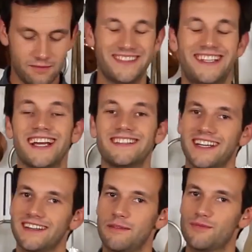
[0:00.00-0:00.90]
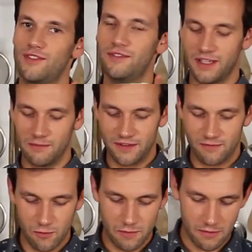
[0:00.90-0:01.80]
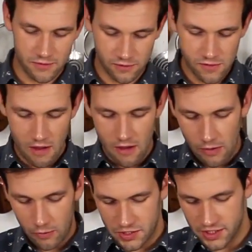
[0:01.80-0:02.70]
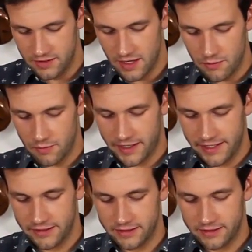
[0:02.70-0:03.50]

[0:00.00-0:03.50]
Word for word: Dernière étape, je vais venir mettre mon parmesan. Donc j'ai dit à peu près